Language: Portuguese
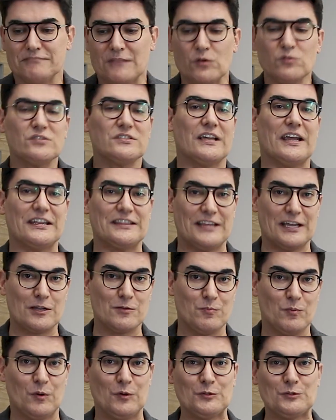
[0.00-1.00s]
não sei até que
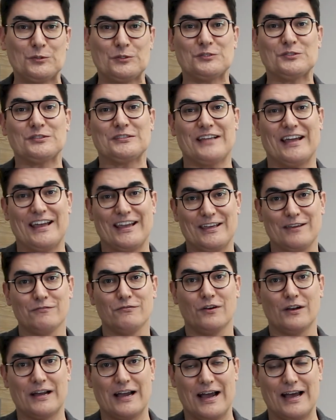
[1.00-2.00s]
ponto isso está
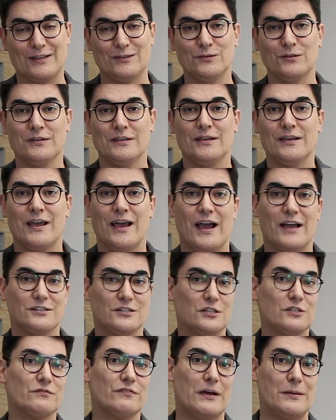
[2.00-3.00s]
equivocado, a
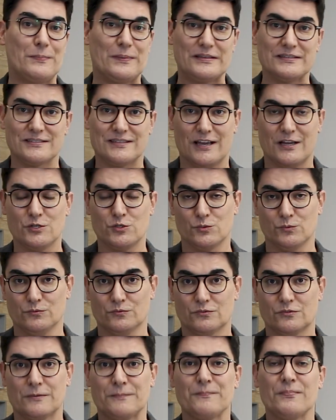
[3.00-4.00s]
gente vai pensar
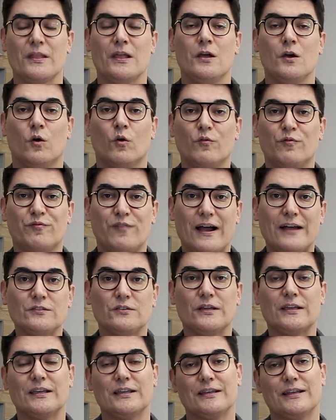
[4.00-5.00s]
junto. O
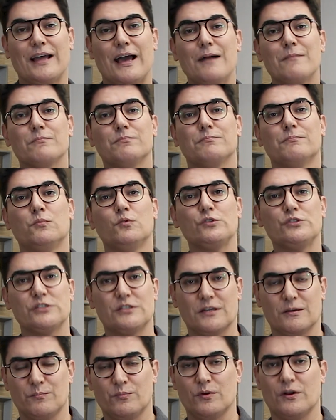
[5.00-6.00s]
fato é que, na
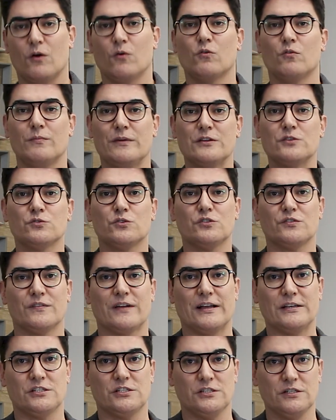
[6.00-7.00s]
busca por algumas
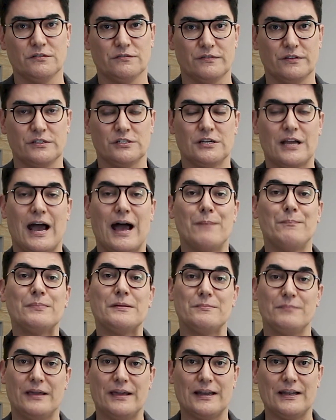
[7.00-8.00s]
justificativas, a
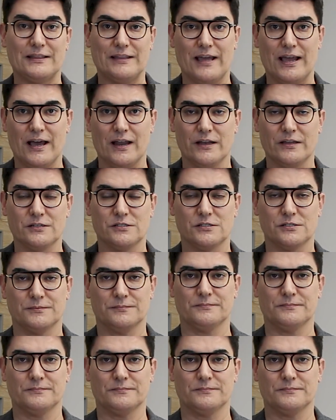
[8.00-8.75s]
primeira delas